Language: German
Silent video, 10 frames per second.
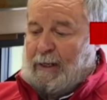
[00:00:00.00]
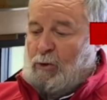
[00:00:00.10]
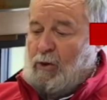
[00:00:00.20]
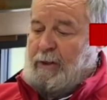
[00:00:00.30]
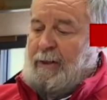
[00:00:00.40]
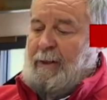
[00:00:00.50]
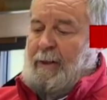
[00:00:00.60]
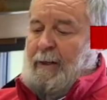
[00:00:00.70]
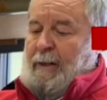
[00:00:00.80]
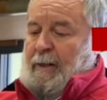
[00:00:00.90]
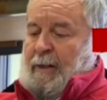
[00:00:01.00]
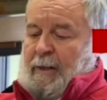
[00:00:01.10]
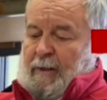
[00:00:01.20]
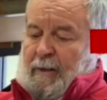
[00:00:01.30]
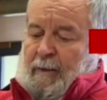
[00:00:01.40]
taucht.
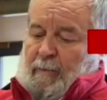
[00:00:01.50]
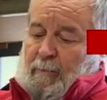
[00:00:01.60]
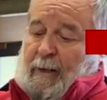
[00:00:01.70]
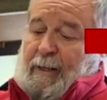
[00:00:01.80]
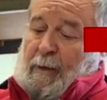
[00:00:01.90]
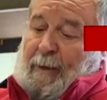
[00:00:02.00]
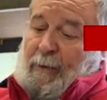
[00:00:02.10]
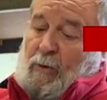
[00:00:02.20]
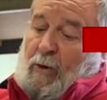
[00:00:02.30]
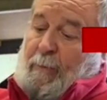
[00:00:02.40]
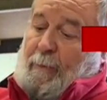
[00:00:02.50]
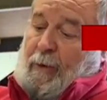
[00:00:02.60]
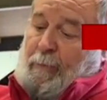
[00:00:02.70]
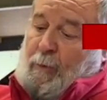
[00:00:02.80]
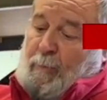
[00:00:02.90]
Bei dem Handtuch haben wir aber
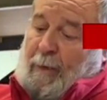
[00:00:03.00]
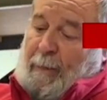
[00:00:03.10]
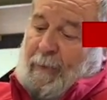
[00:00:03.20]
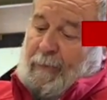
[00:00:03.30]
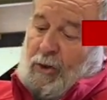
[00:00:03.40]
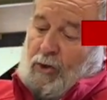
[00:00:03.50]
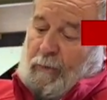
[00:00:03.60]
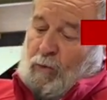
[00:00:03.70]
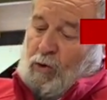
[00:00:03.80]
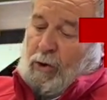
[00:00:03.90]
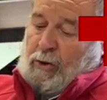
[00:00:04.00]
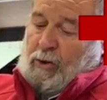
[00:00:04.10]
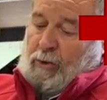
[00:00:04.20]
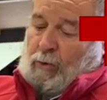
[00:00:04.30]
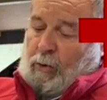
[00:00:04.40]
das Problem, dass der schon so
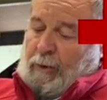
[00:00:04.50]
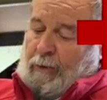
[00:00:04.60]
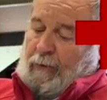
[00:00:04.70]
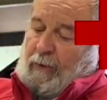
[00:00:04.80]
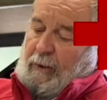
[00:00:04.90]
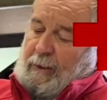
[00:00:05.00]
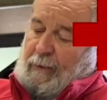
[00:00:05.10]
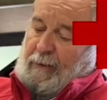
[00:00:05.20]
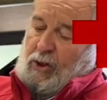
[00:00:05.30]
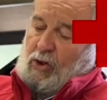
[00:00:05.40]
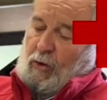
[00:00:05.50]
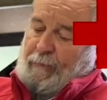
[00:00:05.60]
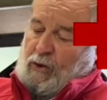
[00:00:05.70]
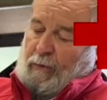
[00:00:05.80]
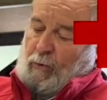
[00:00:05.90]
dünn ist, dass der
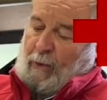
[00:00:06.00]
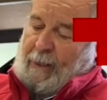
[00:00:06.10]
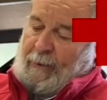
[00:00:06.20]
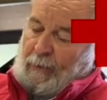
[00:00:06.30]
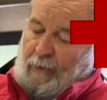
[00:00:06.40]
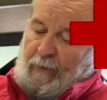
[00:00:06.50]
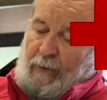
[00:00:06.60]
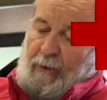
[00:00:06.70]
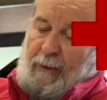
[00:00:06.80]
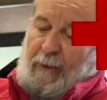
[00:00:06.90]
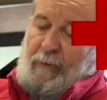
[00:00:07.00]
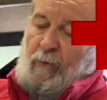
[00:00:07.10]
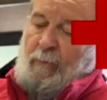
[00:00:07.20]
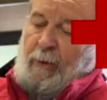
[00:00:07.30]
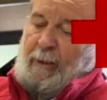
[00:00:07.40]
Stoff schon so alt ist, dass er
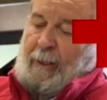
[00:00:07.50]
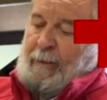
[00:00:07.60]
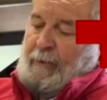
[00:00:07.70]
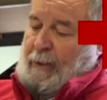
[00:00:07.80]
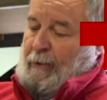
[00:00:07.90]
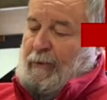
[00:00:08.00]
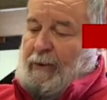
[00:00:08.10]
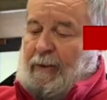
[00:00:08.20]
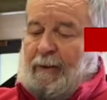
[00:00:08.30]
überall einreißt.